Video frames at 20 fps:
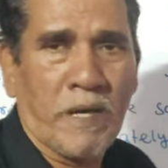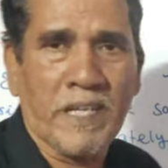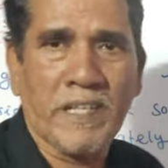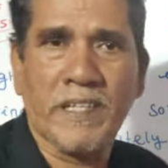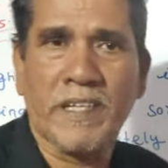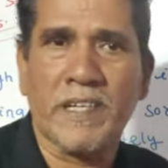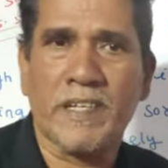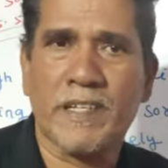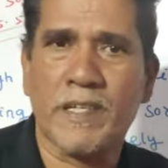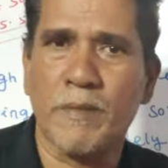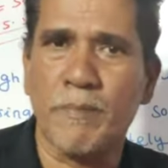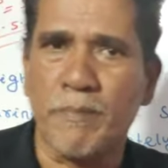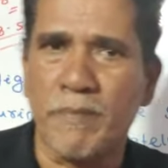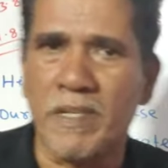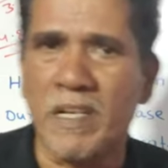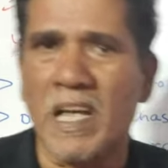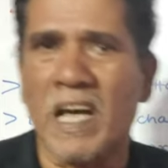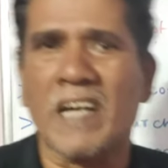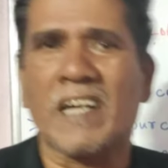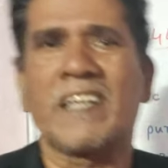माइक कटर
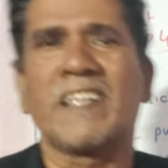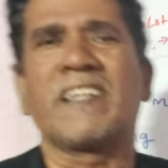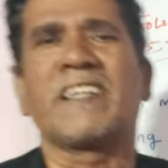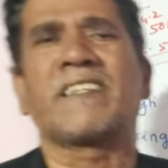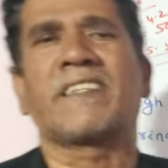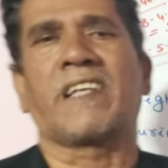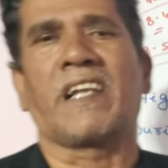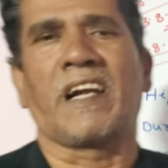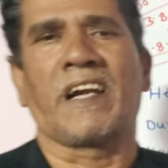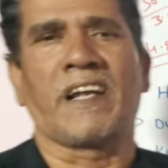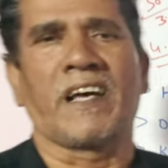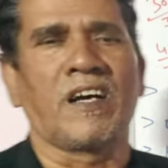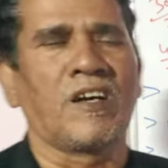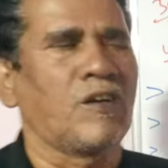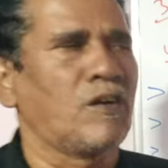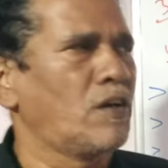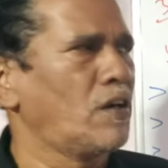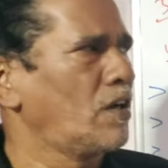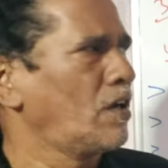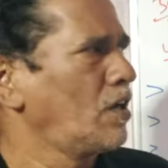मिला के नहीं चलाना
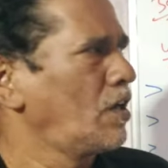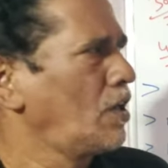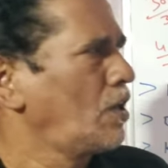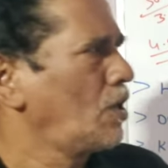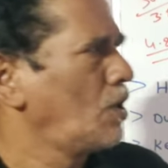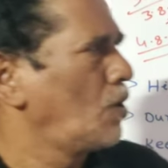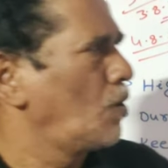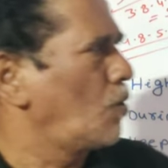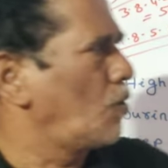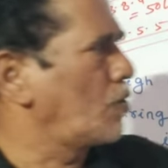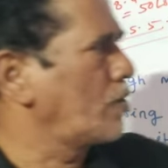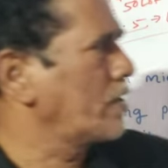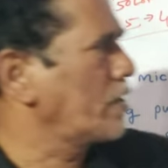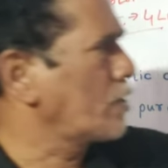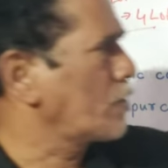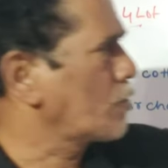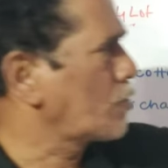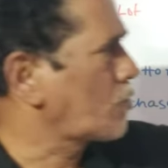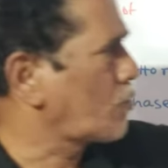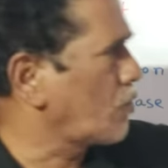और
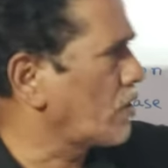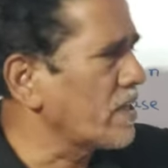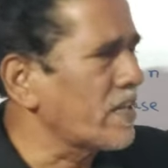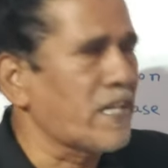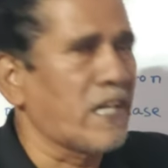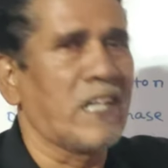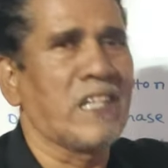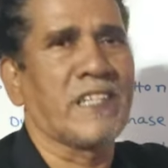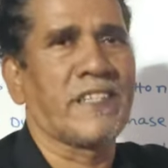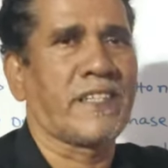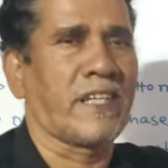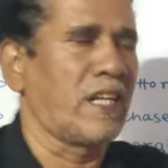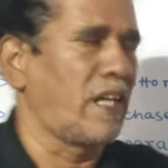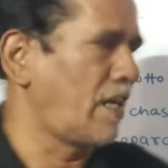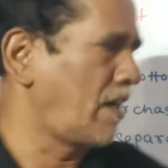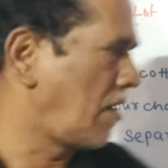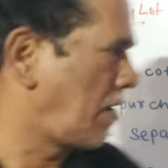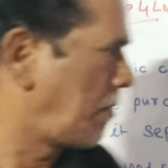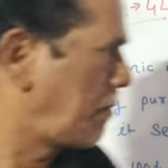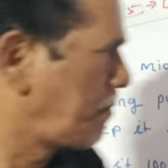इसको ही खाली
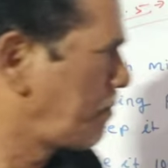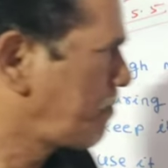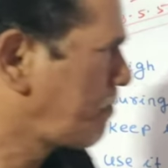चलाना